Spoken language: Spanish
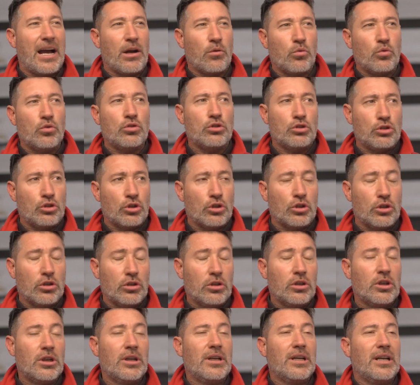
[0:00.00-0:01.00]
a
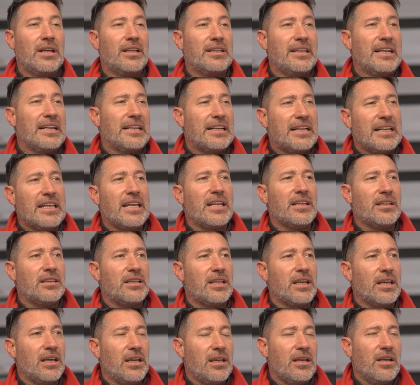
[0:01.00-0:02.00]
gusto del
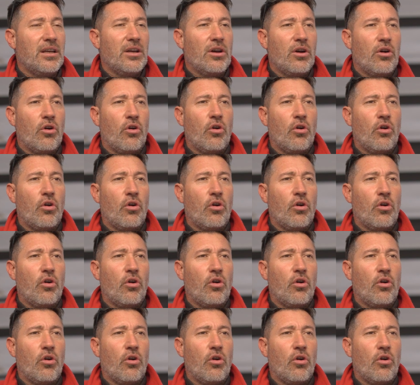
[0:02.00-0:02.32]
cliente,